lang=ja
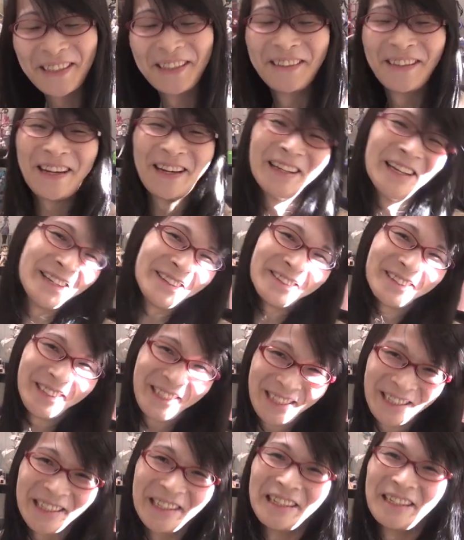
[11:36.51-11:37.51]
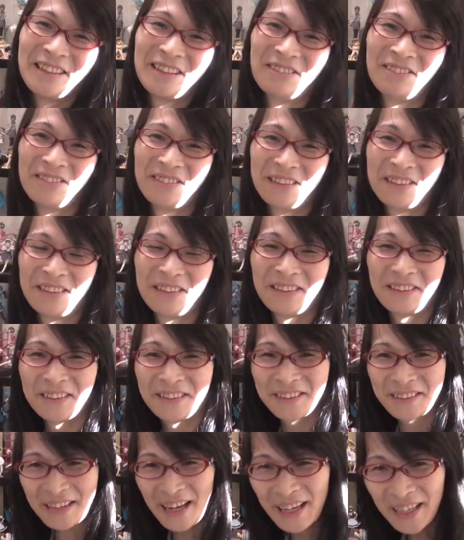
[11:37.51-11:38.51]
たぐらいなのに、
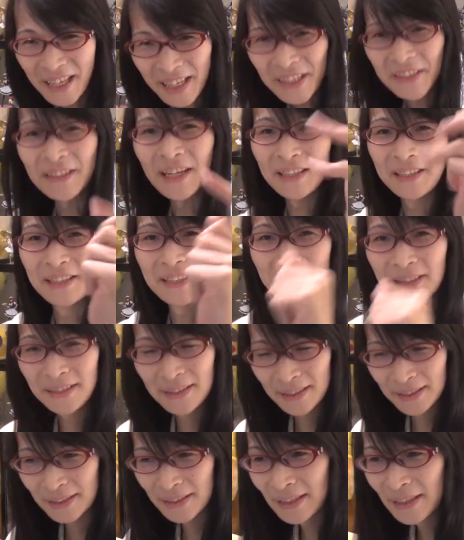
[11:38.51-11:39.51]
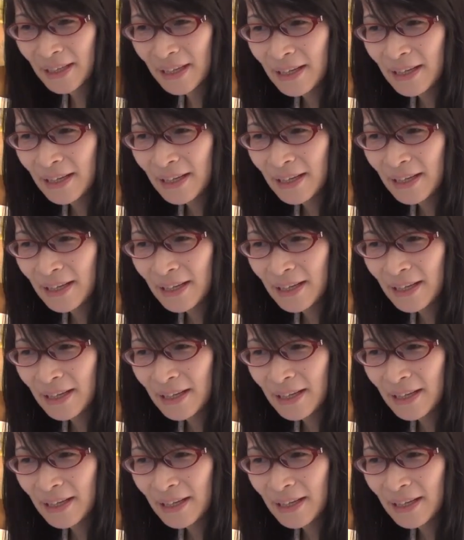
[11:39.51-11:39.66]
スカイレイクなんです。